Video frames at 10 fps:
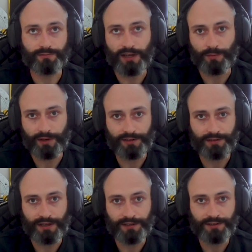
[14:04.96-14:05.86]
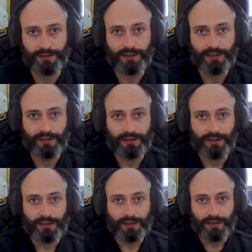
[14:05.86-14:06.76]
arbeiten halt
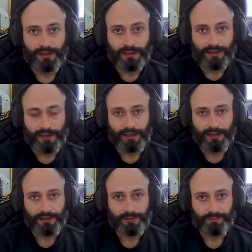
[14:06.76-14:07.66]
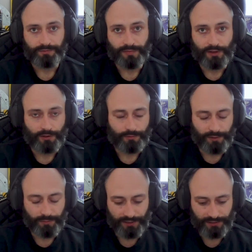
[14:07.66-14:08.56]
äh,
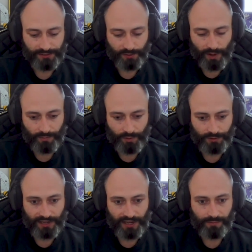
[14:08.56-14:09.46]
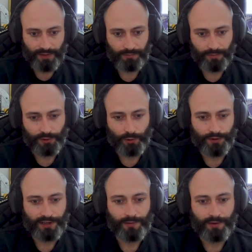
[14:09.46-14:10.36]
irgendwie mit Scrum und
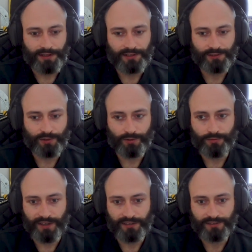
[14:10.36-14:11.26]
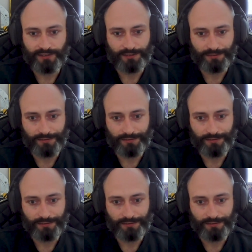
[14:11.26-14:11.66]
Kanban-Methoden, aber nicht so fest,